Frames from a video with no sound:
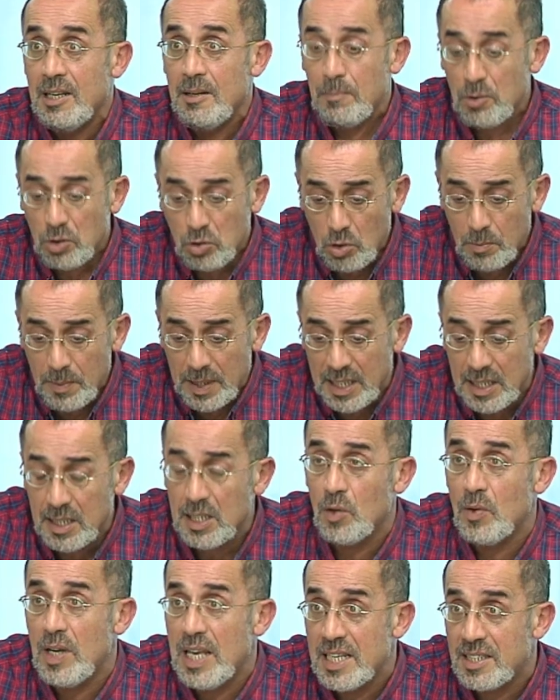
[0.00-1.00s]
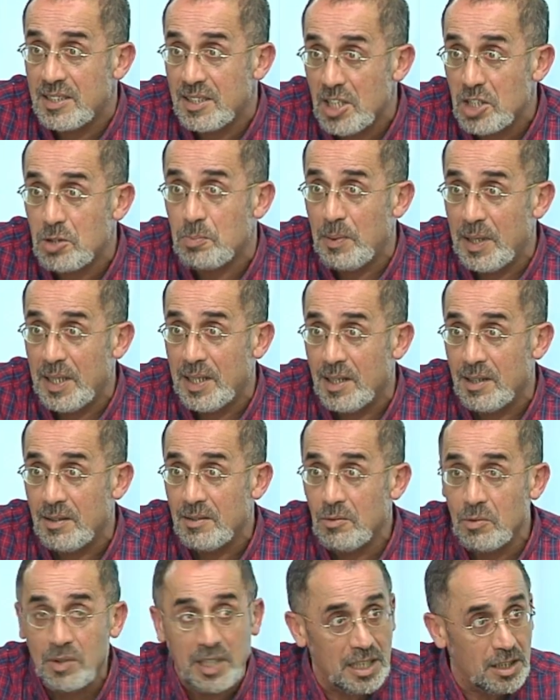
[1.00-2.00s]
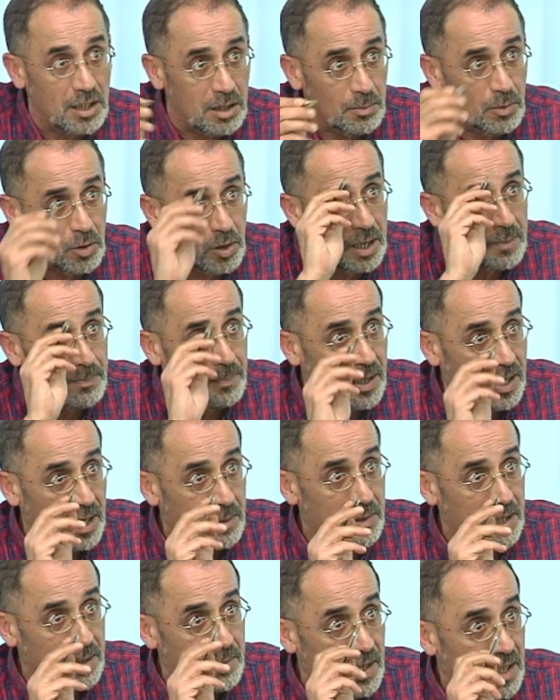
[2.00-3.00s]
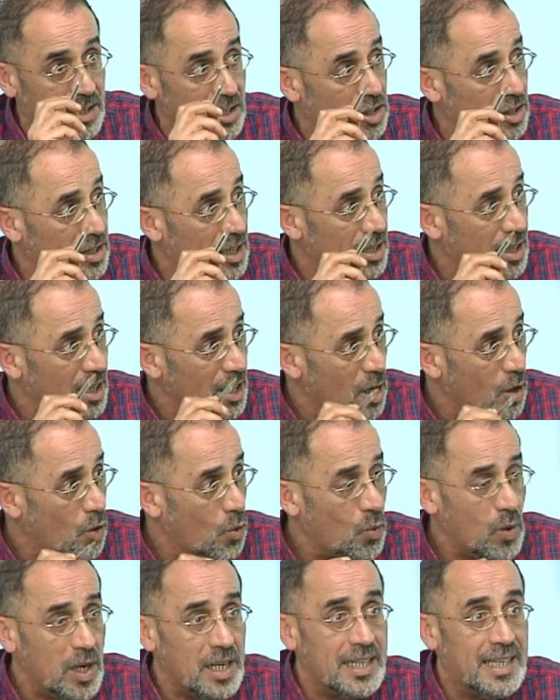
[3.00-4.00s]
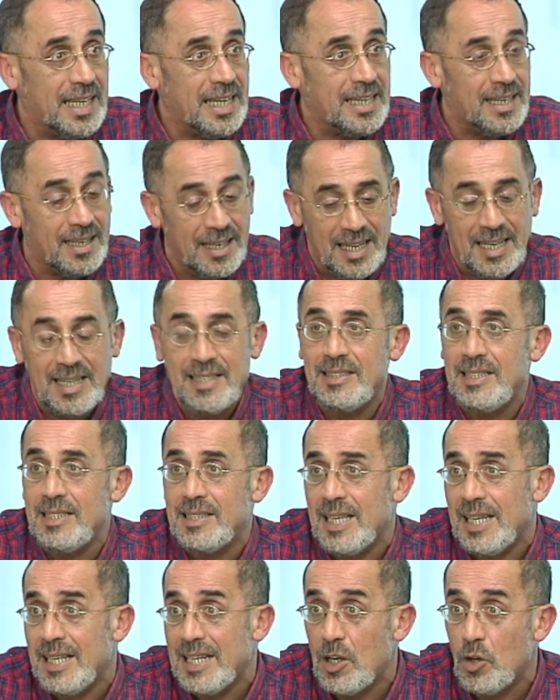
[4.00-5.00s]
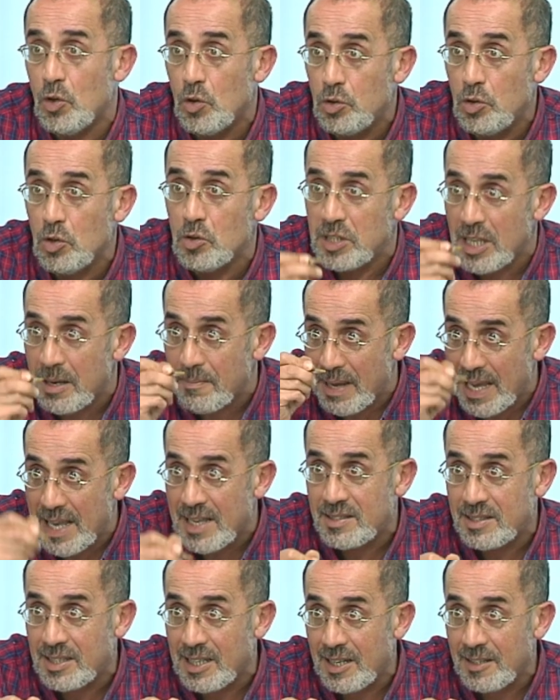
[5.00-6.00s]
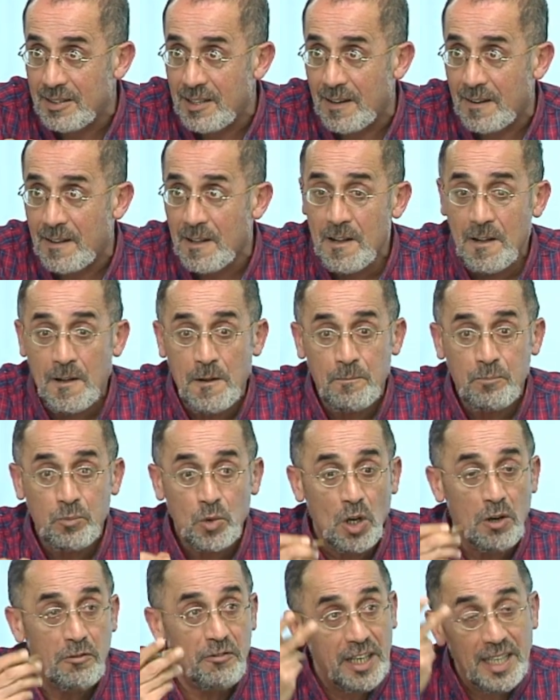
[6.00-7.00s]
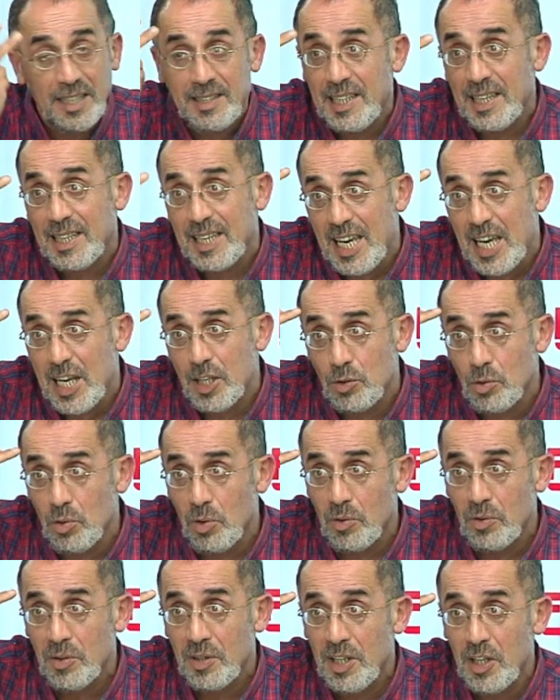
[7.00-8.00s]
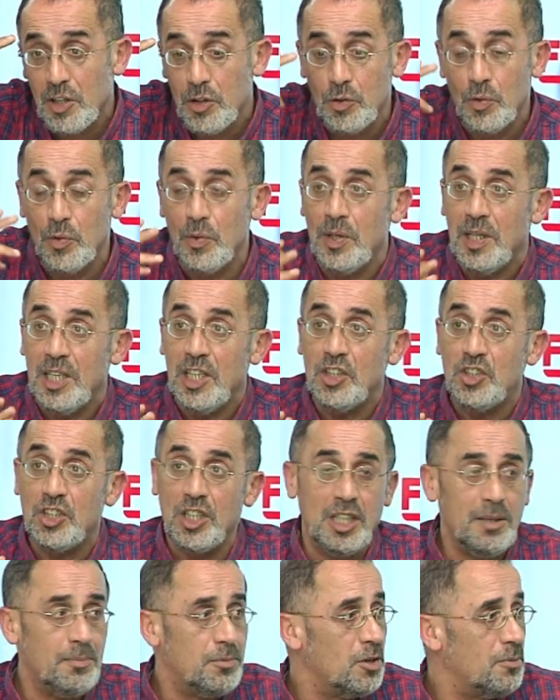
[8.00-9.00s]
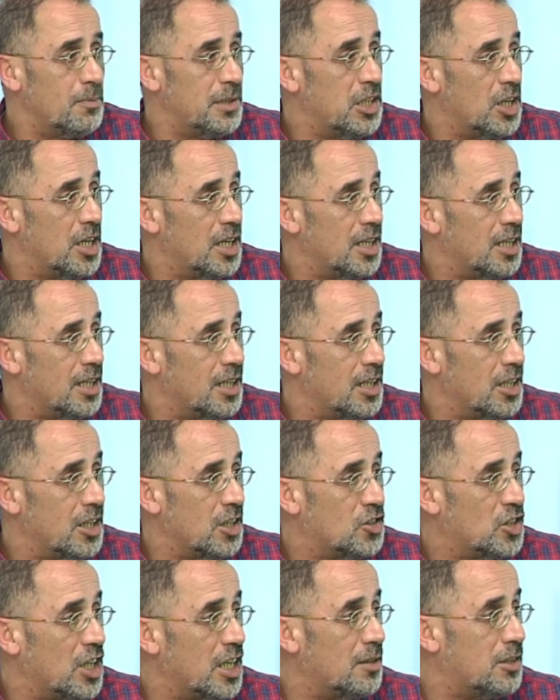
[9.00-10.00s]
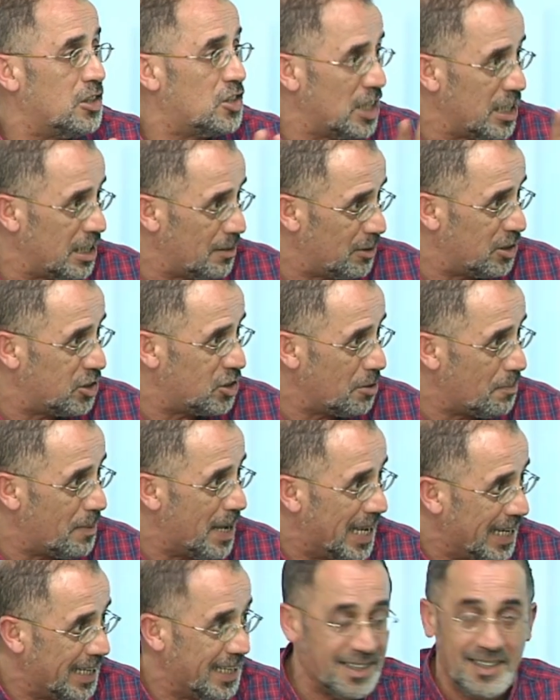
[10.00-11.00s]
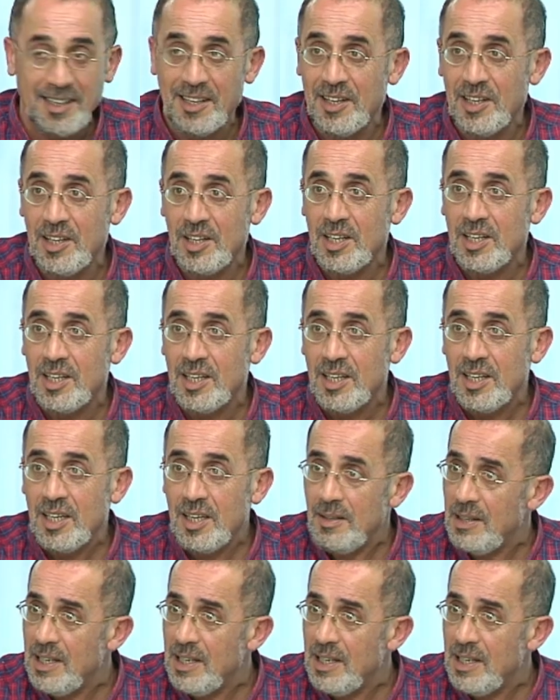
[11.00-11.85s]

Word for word: باسكو هما كيديروا اس اس بي وكان المورابارا بارا ما خدناش الذاكره هو اللي انسيست آه، على لو دوزيام اس هذاك في اعتقاده انه يجنبهم الجانب الجبائي آه.